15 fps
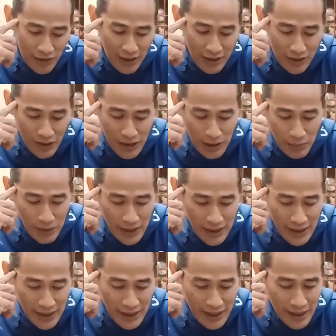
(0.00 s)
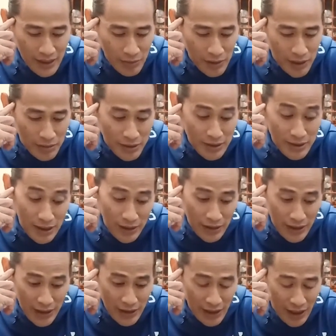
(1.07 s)
faktor daripada diet teman-teman selalu
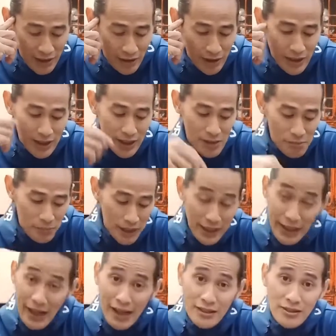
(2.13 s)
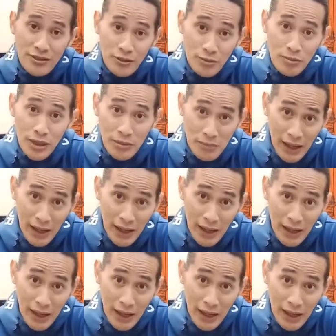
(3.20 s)
ingat yaitu adalah pilihan sumber